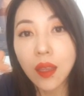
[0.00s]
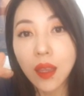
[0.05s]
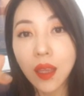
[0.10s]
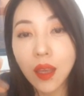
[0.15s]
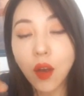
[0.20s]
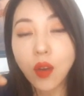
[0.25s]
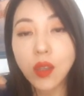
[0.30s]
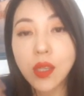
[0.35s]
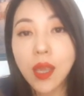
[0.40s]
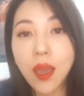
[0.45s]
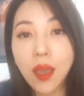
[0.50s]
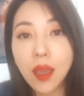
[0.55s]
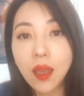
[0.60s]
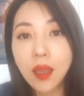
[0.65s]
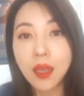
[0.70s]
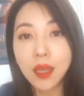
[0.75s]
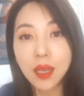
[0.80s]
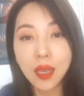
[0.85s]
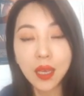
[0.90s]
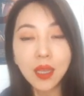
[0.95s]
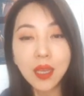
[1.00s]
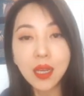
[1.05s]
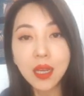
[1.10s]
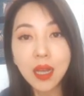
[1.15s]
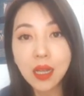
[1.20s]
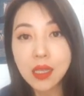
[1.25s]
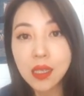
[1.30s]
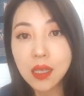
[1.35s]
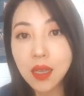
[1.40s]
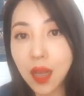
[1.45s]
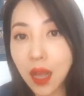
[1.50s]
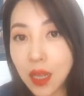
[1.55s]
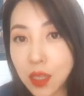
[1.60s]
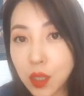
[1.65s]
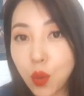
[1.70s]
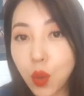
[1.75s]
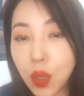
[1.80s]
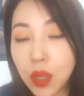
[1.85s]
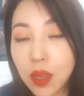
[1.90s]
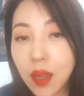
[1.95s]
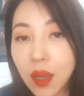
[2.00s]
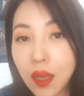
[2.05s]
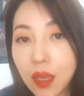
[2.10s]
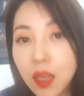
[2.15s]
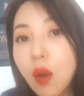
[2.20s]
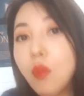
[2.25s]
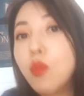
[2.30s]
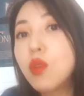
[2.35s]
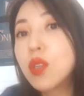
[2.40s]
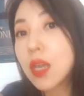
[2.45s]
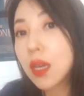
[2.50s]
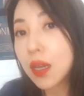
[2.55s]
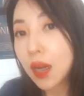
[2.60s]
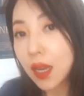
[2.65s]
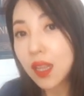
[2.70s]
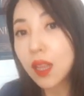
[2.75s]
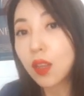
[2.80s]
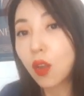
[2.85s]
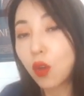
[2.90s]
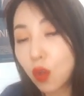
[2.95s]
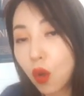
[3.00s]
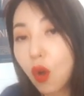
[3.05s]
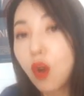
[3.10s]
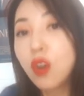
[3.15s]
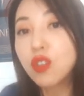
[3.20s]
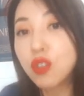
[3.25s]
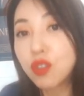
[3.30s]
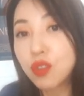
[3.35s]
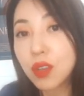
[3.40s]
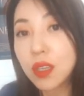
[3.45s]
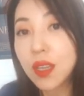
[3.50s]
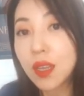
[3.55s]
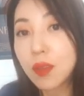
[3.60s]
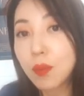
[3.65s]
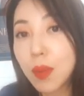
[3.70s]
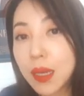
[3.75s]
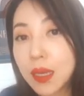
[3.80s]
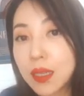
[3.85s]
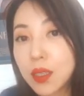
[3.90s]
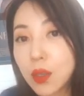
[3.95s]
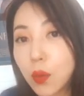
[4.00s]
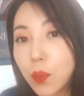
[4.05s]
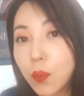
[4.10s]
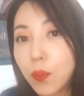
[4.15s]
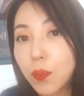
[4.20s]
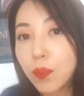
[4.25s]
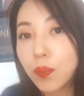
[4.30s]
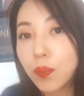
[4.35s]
이것의 기능까지 가지고 있다. 이런 문장을 하나 더 넣어줄 수 있다는 말이죠.